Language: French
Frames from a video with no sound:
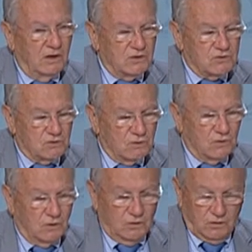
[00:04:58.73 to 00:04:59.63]

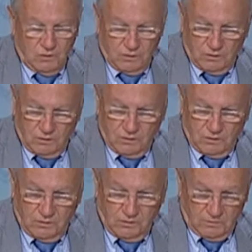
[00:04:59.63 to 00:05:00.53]
sur,
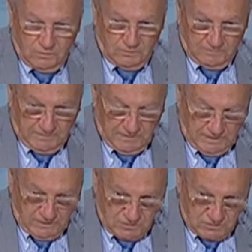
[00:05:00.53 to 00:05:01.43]
euh,
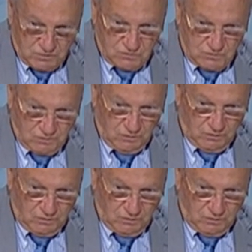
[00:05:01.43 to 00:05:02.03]
sur